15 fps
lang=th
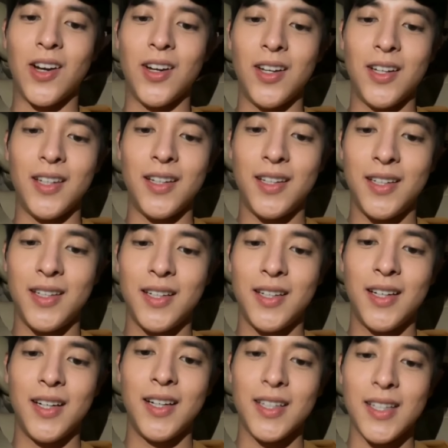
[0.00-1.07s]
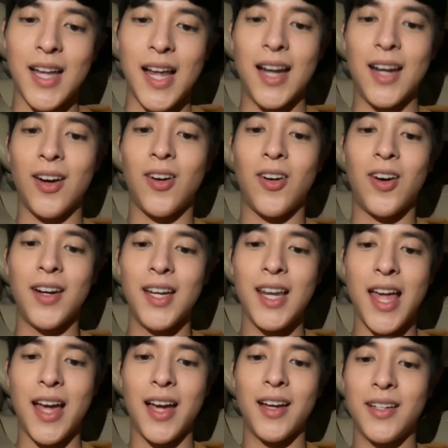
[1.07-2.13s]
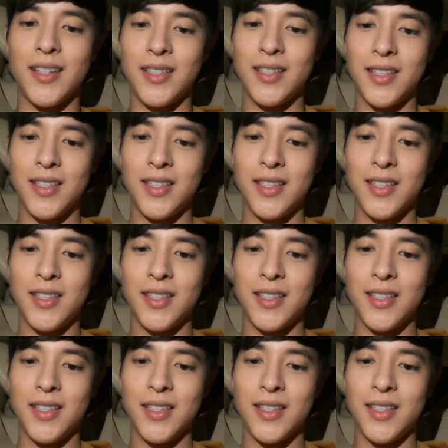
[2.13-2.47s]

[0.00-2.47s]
ตอนถ่ายละครนี่แหละ